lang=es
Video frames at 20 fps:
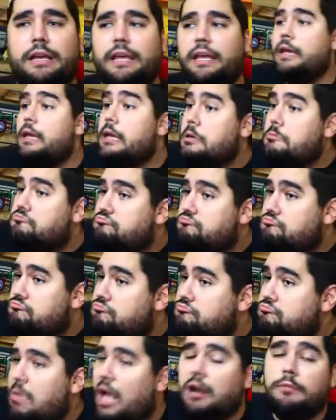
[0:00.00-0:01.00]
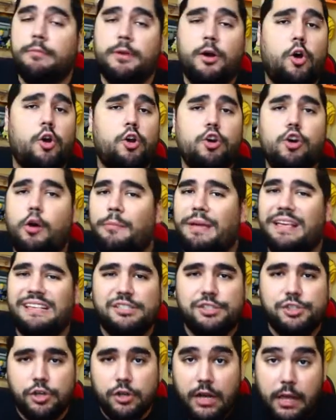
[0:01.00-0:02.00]
que mm, a lo mejor no
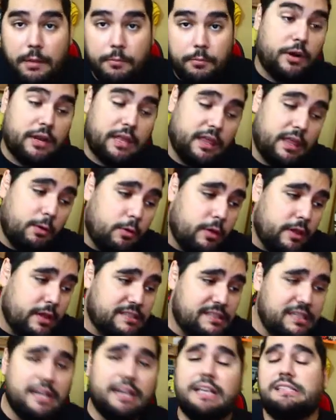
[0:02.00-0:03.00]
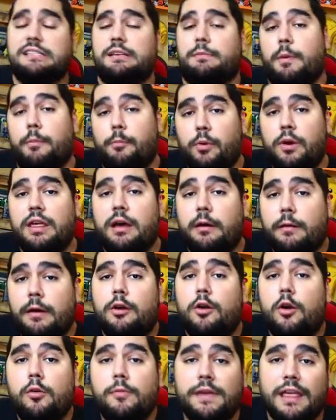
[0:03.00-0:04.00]
mencioné, porque debo decir que se me puede
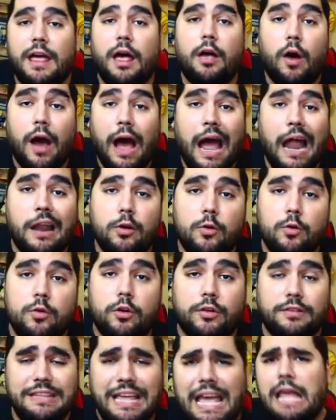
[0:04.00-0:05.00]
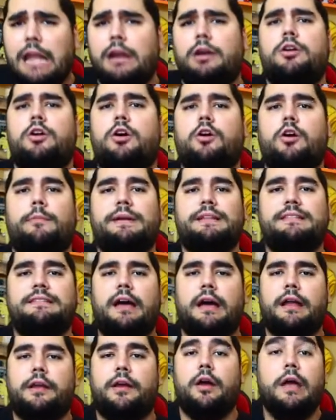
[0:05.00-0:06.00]
haber olvidado alguno, déjenlo en los
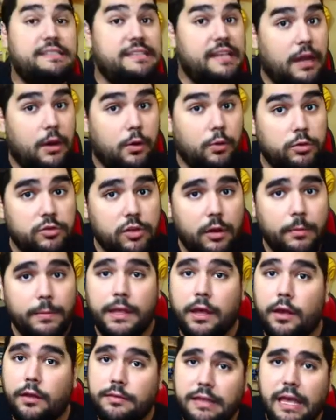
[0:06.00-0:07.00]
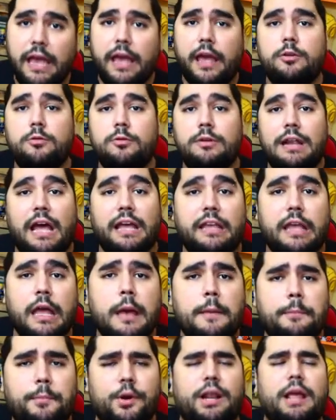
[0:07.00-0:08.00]
comentarios. Si les gustó el video, dejen un like,
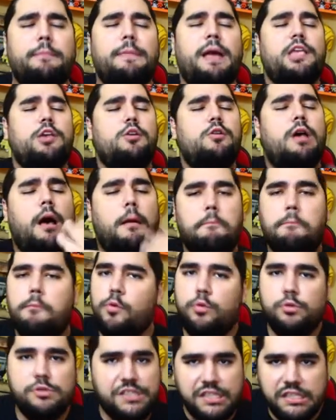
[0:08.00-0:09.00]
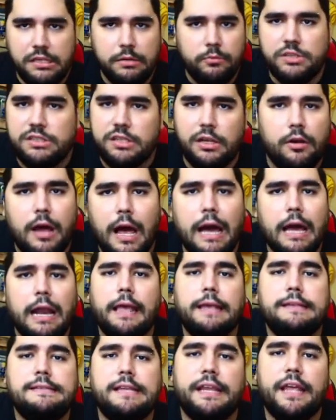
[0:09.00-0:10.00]
porque me ayuda muchísimo y se los
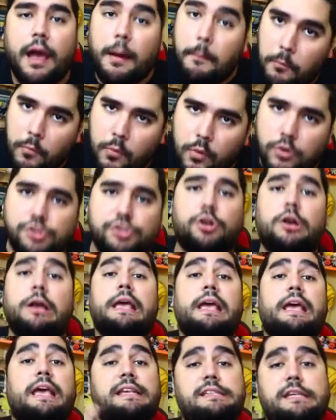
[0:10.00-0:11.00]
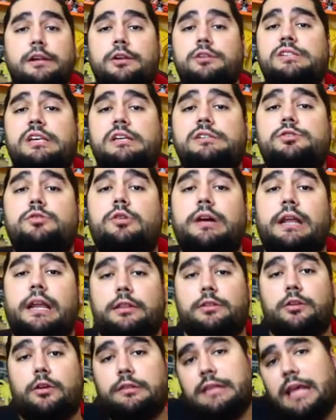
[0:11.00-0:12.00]
agradecería mucho. Y si no se han
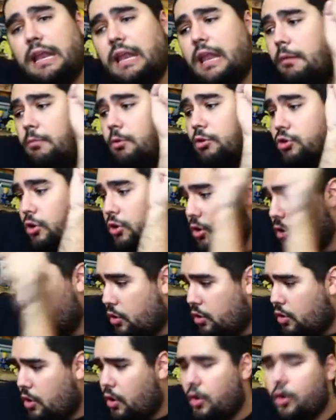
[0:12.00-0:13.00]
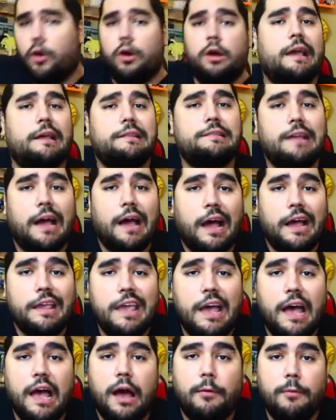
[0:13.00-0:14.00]
suscrito, denle al botón rojo que está
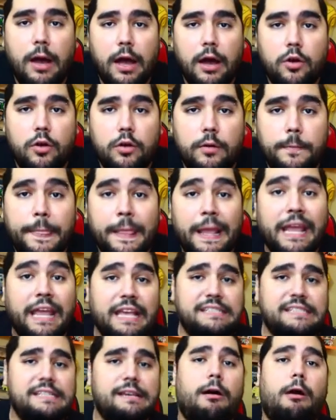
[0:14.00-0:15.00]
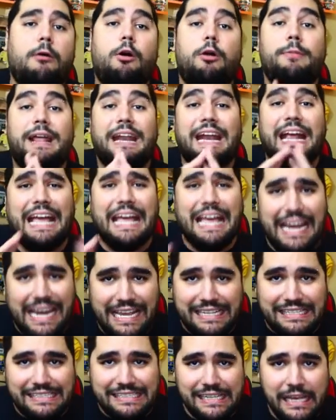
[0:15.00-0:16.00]
allá abajo y se va a volver
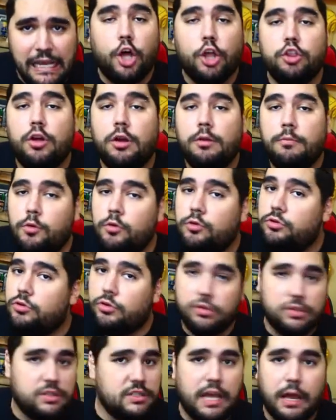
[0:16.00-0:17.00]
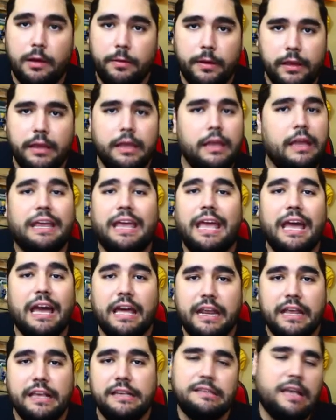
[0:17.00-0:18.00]
gris. Todo el mundo sabe que
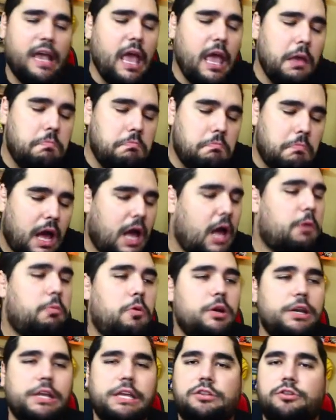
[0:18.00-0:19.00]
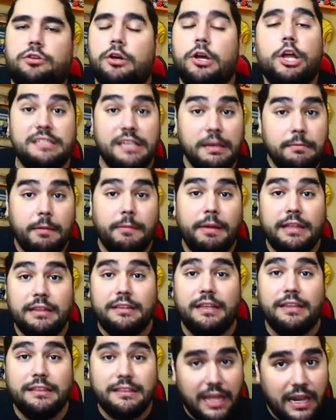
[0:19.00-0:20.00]
gris es más bonito.
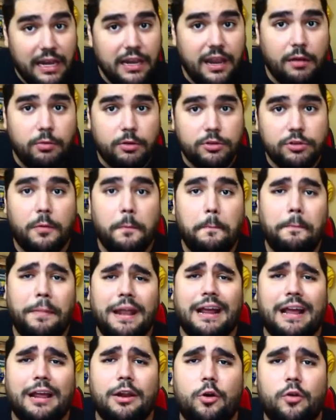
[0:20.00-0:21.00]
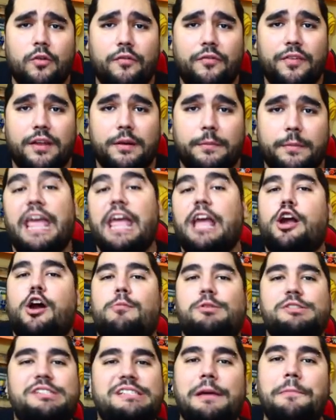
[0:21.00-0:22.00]
Simplemente denle el botón para que lo confirme. Y
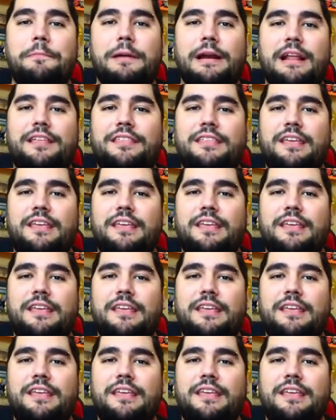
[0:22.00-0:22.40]
como siempre les